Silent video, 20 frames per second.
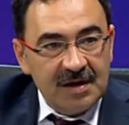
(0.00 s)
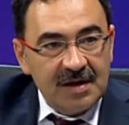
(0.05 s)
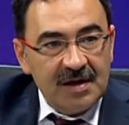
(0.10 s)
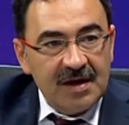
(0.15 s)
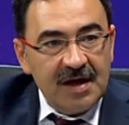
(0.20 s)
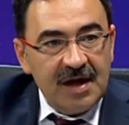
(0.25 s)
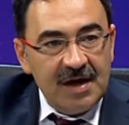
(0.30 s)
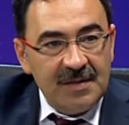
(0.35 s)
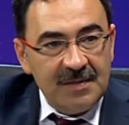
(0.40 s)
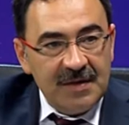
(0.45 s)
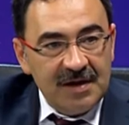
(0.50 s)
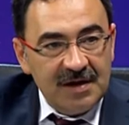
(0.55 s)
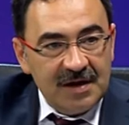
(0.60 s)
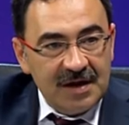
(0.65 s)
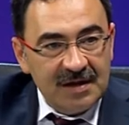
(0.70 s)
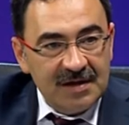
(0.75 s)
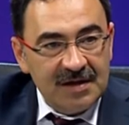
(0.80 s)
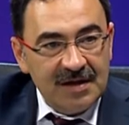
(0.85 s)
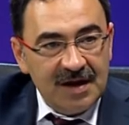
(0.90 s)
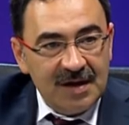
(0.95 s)
Ermeni
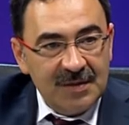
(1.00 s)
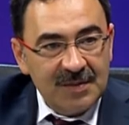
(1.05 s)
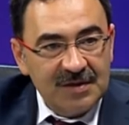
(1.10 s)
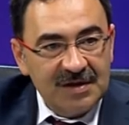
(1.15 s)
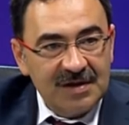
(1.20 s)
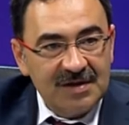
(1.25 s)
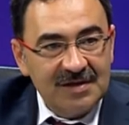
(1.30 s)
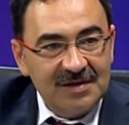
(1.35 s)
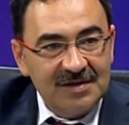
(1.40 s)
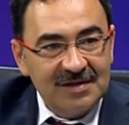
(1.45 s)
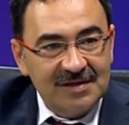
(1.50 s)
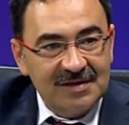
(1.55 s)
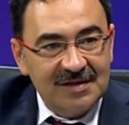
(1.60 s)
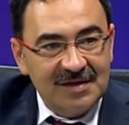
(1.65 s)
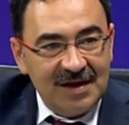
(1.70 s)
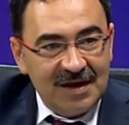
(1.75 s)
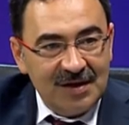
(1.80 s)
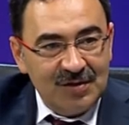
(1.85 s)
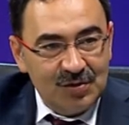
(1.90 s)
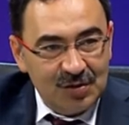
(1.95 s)
katliamı
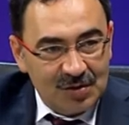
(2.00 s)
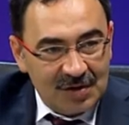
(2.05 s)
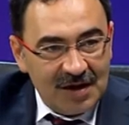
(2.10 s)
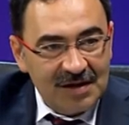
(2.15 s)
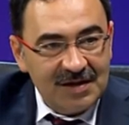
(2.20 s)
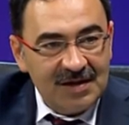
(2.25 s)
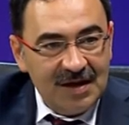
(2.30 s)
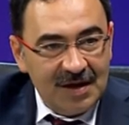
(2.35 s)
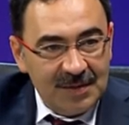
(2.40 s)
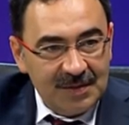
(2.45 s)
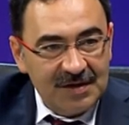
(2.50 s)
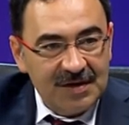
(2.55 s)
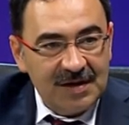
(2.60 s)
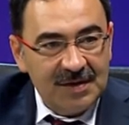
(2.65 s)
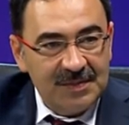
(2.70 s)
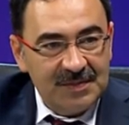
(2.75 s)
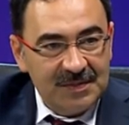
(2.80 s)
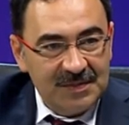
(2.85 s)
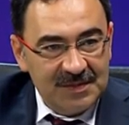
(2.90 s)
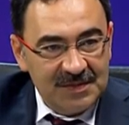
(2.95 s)
diye, Türk katliamı diye
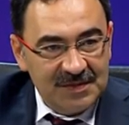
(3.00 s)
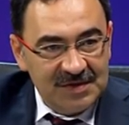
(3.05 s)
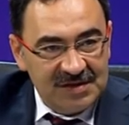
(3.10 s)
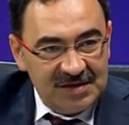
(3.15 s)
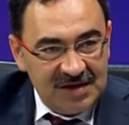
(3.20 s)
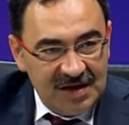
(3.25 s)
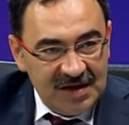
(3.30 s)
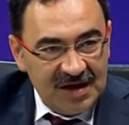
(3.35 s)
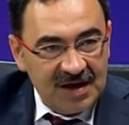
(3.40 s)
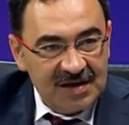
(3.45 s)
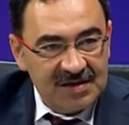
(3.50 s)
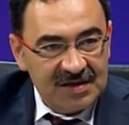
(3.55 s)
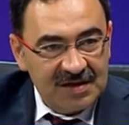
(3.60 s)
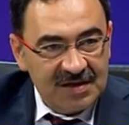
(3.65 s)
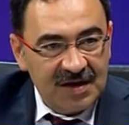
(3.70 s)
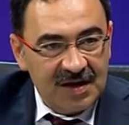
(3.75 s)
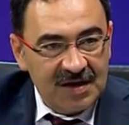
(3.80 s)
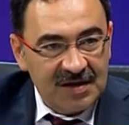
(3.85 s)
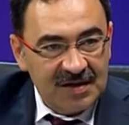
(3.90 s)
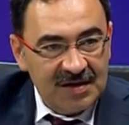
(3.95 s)
şey
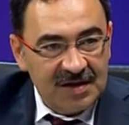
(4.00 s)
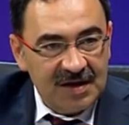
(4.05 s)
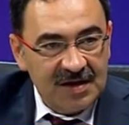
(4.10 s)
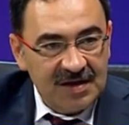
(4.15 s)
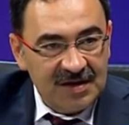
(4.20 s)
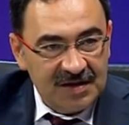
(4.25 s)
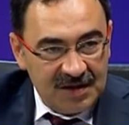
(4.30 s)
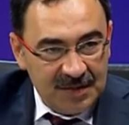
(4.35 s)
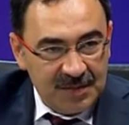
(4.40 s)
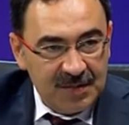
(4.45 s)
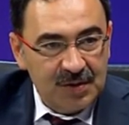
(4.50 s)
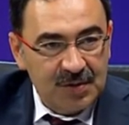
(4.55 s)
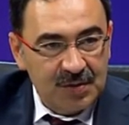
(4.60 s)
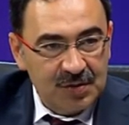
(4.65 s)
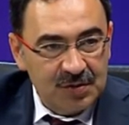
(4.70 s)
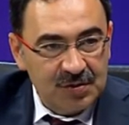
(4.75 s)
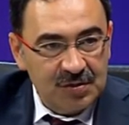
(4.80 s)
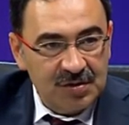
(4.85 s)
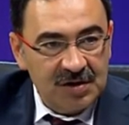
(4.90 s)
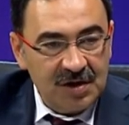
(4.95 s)
yazdıklarında, kitaplar
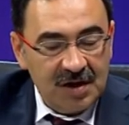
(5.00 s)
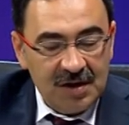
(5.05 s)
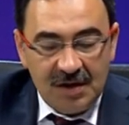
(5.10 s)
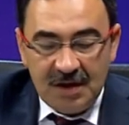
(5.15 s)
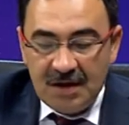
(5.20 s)
okuturken